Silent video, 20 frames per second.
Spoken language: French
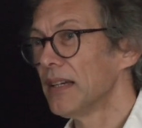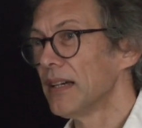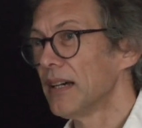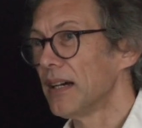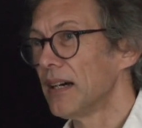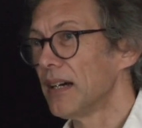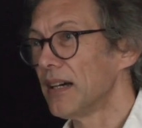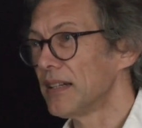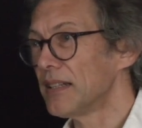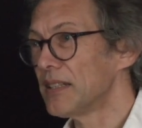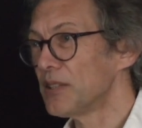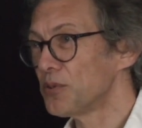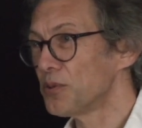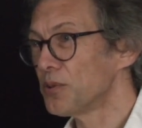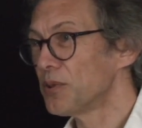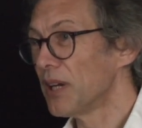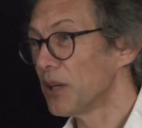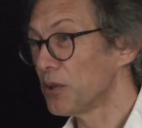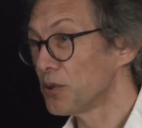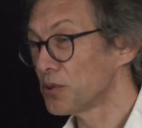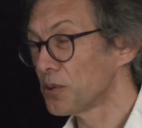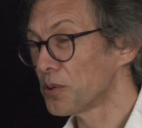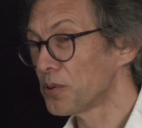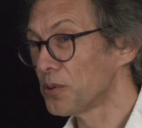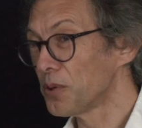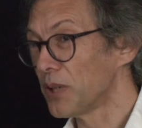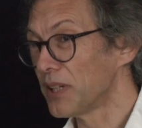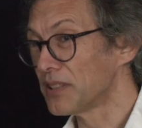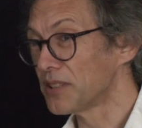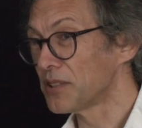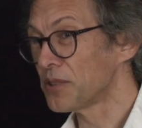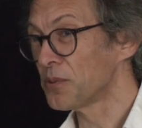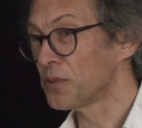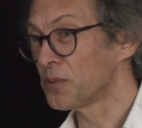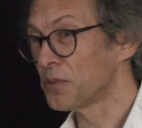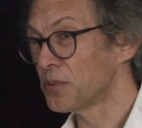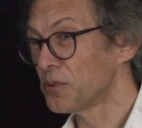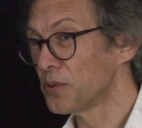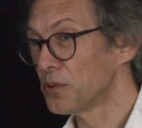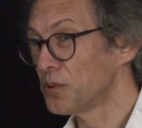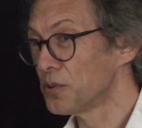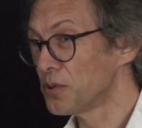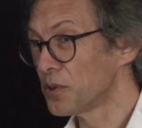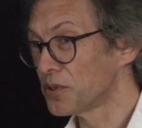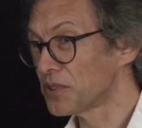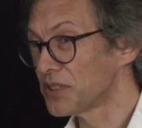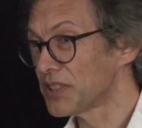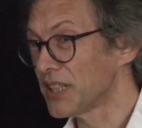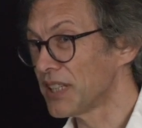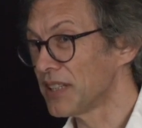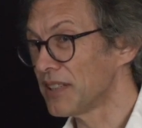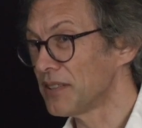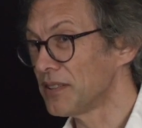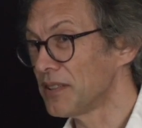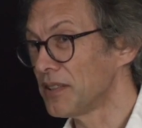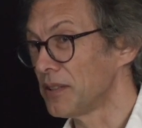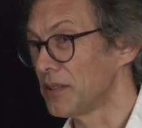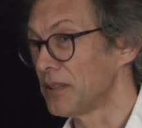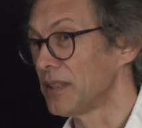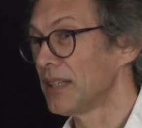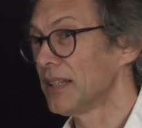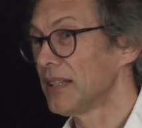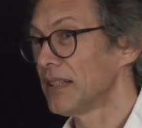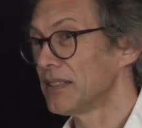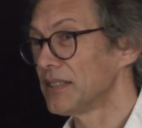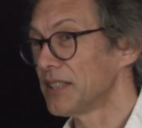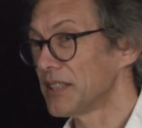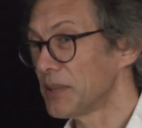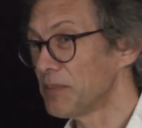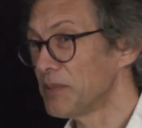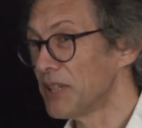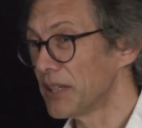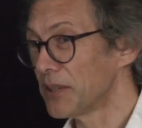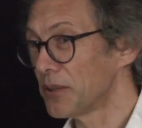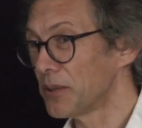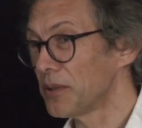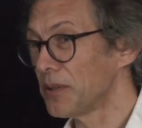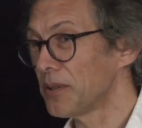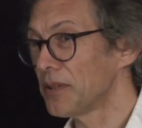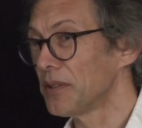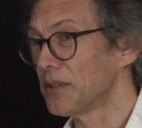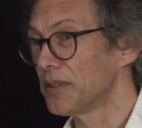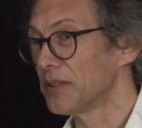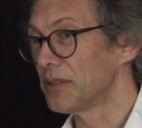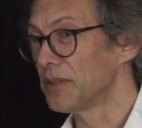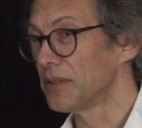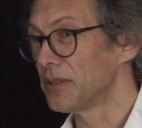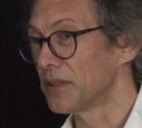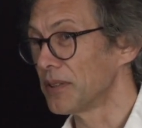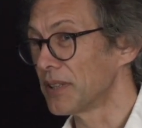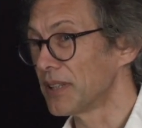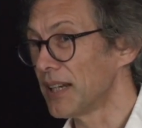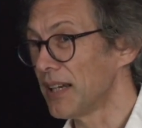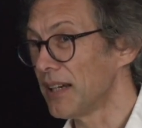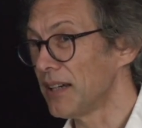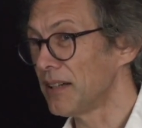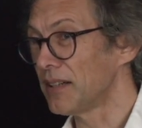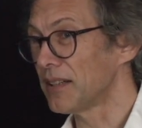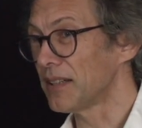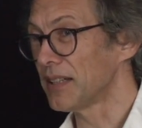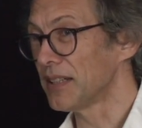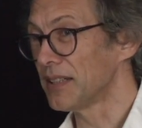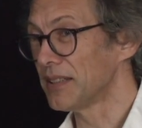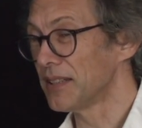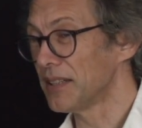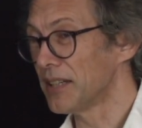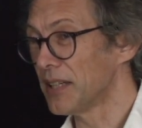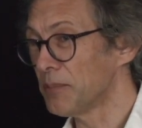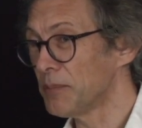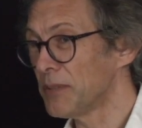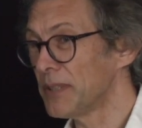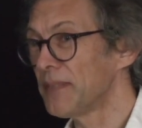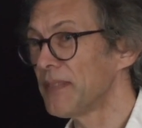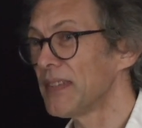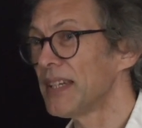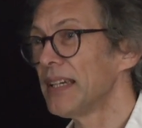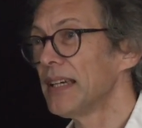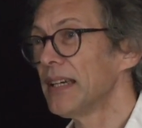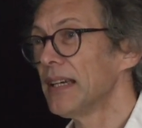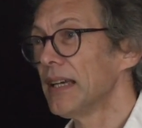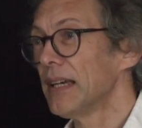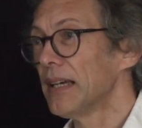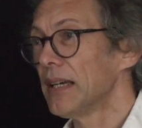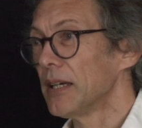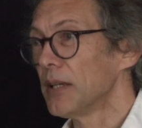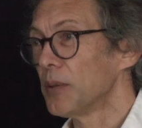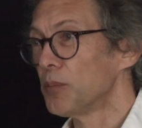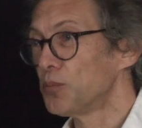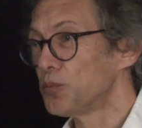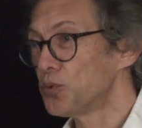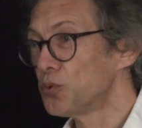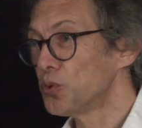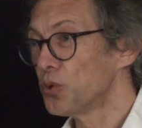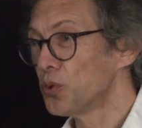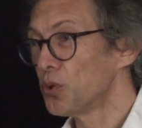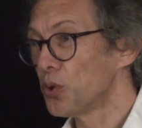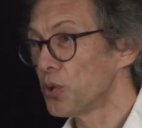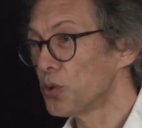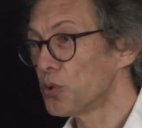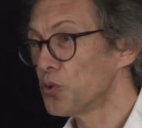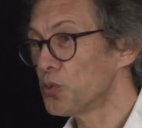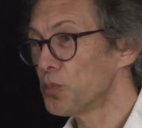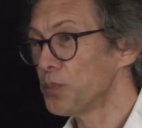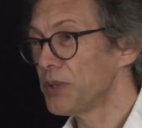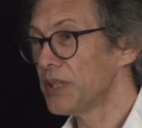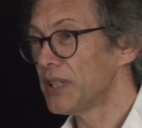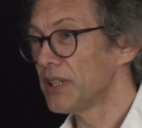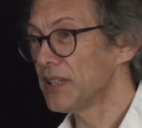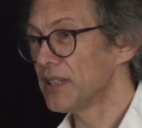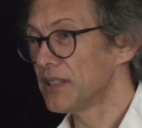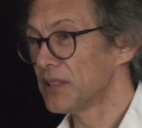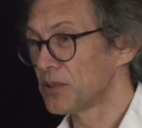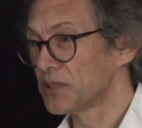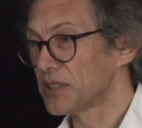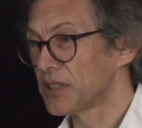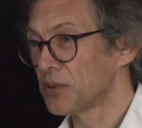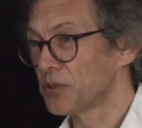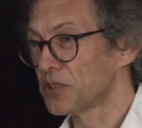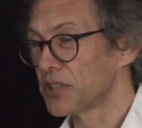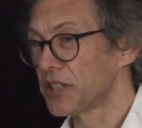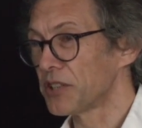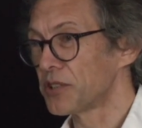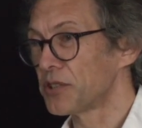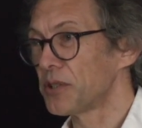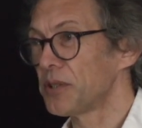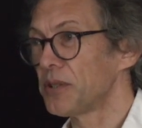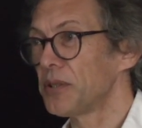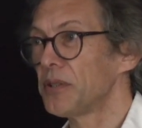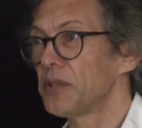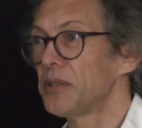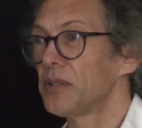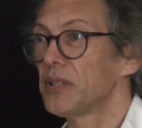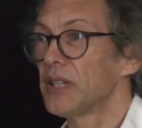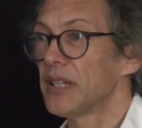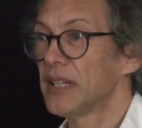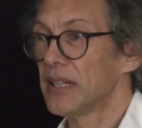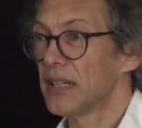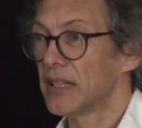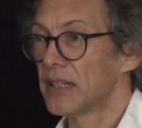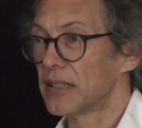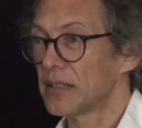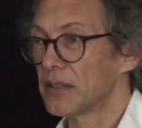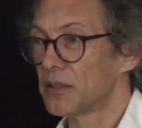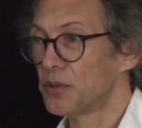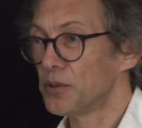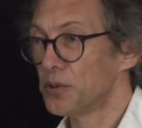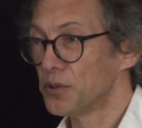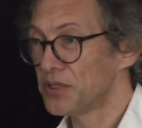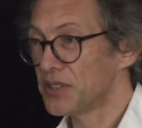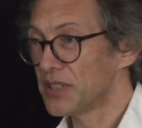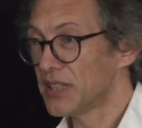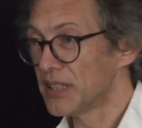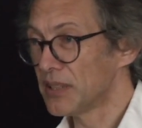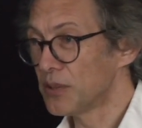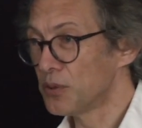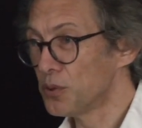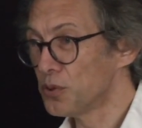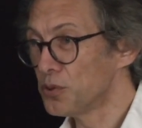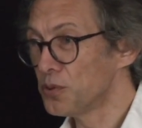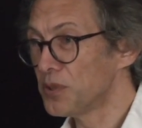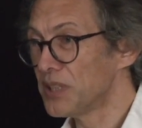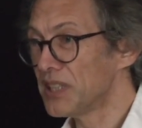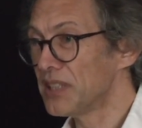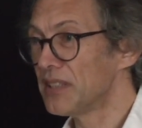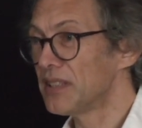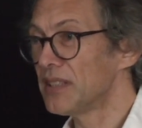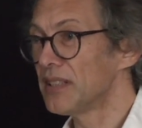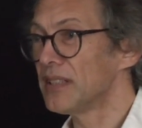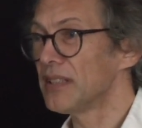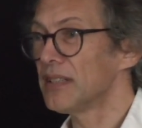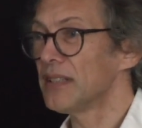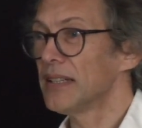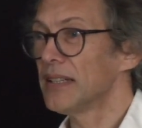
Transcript: à l'issue de la restructuration de deux anciennes équipes d'accueil, euh, CLAR et TELEM, pour regrouper les enseignants-chercheurs de ces deux unités